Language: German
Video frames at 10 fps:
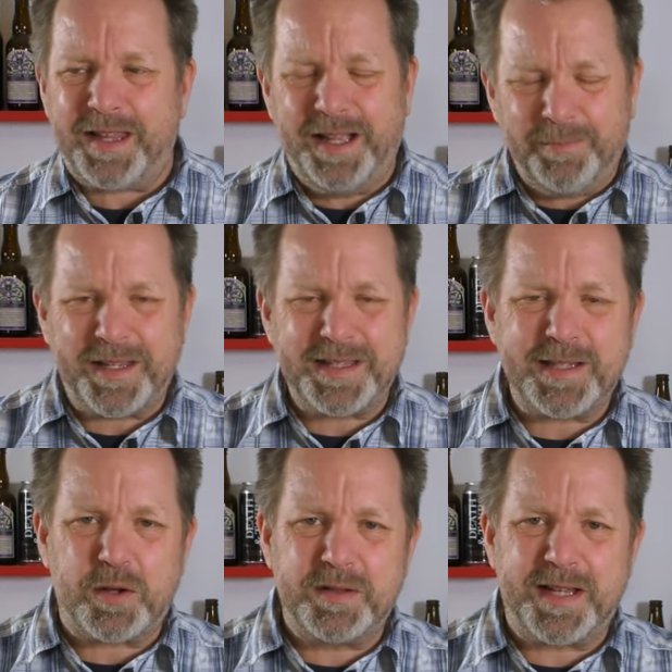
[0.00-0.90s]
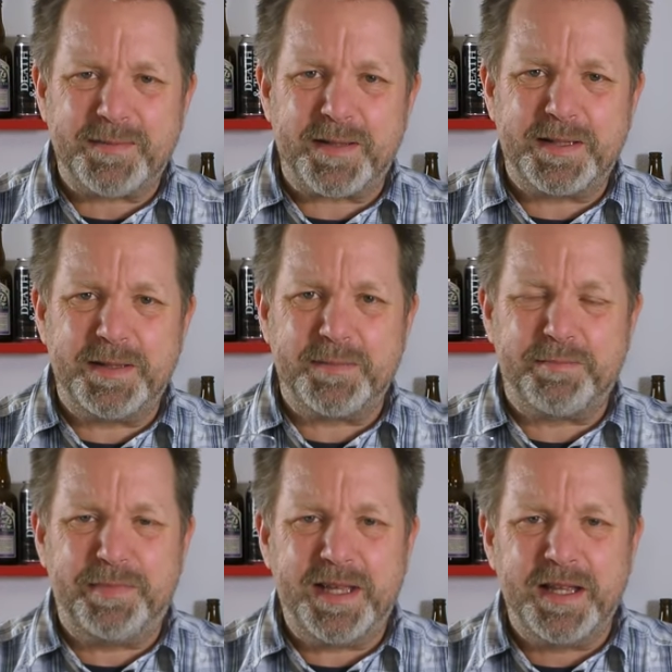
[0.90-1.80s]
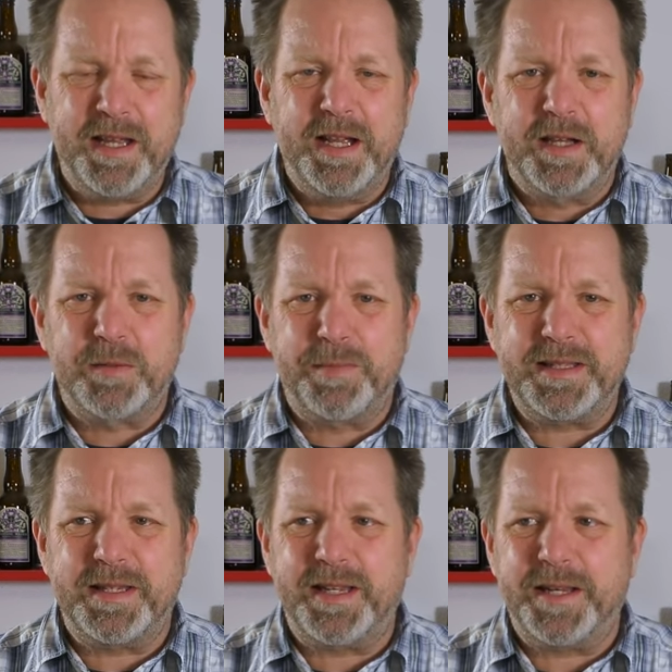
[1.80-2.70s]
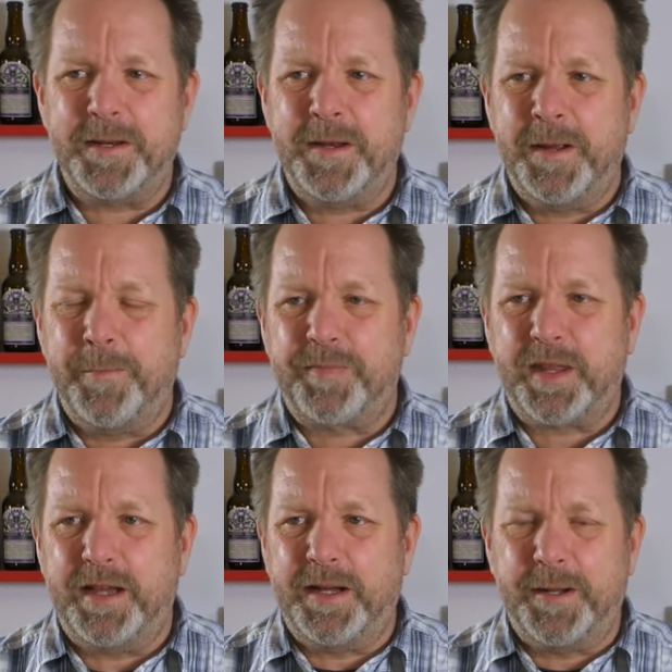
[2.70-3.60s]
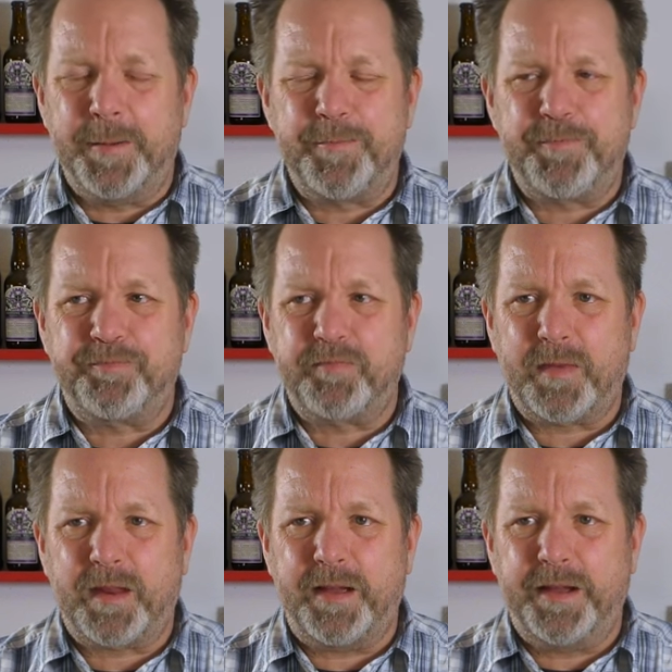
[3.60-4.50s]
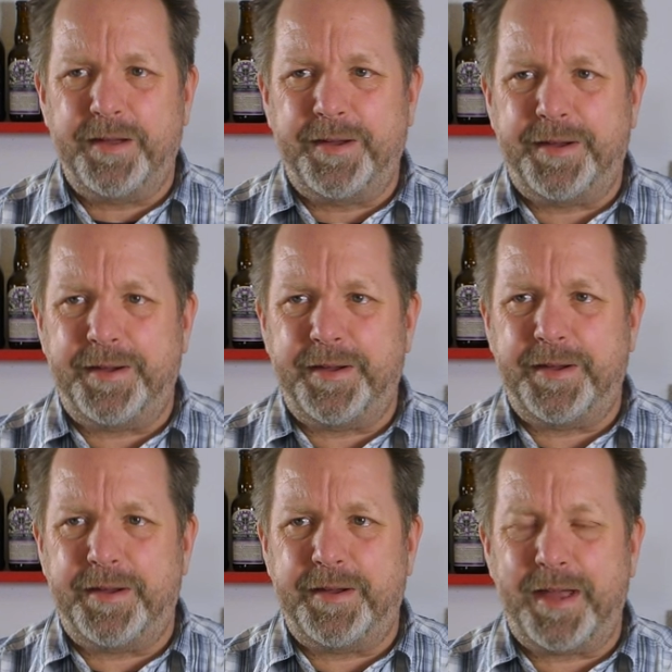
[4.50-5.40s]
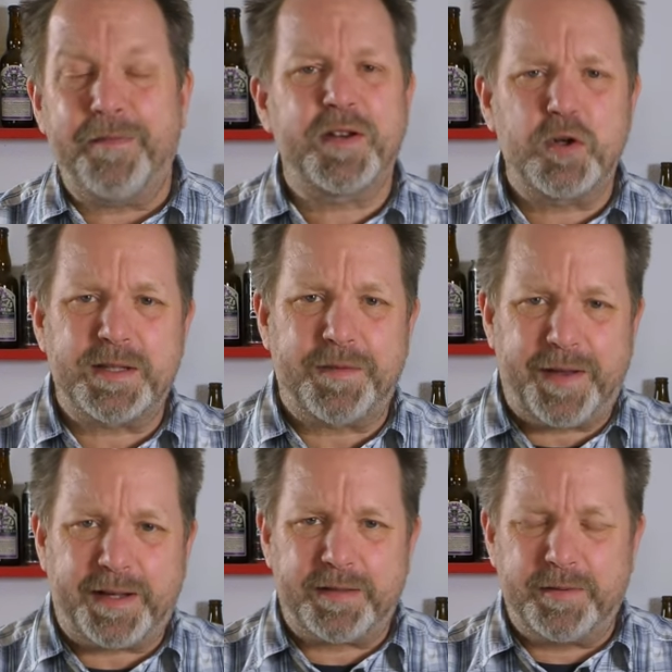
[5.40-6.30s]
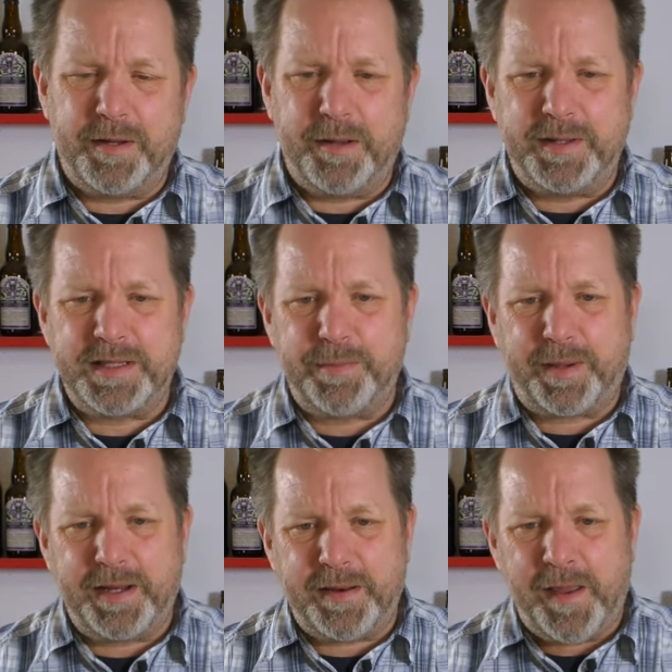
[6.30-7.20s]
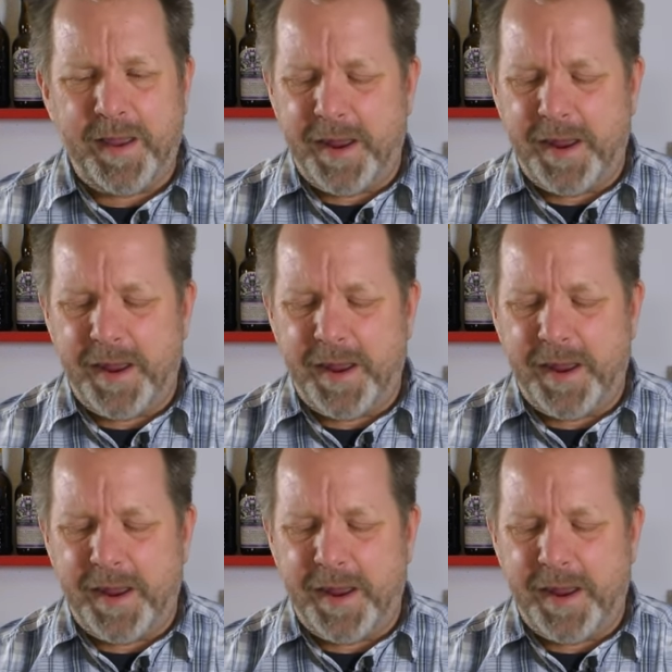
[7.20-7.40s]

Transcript: Ähm, das ist auch so das, was in diesem Bier so ein bisschen den ähm, äh, Erfrischungseffekt äh, mit sich bringt.